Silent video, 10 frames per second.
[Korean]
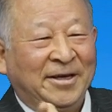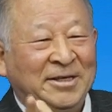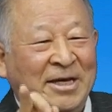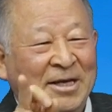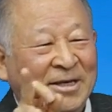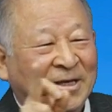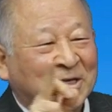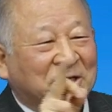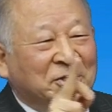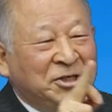이제
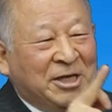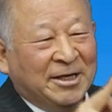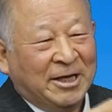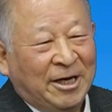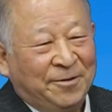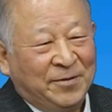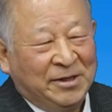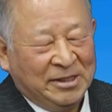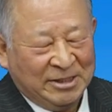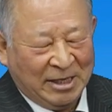선지한
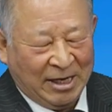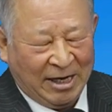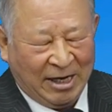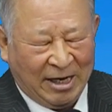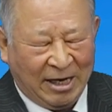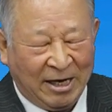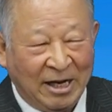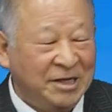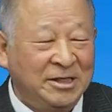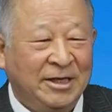개념을 잘
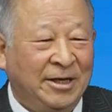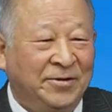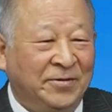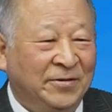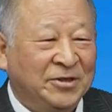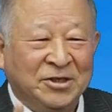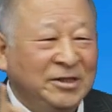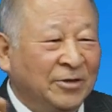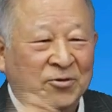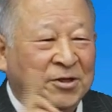아셔야 돼요
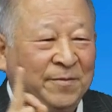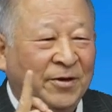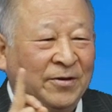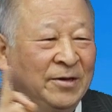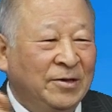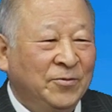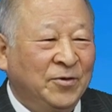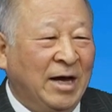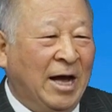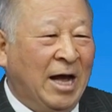선지자 놓치면
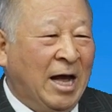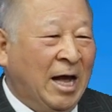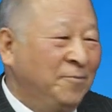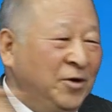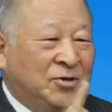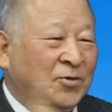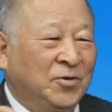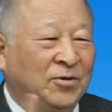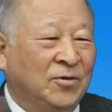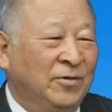우리는 아무리
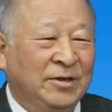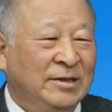소용해도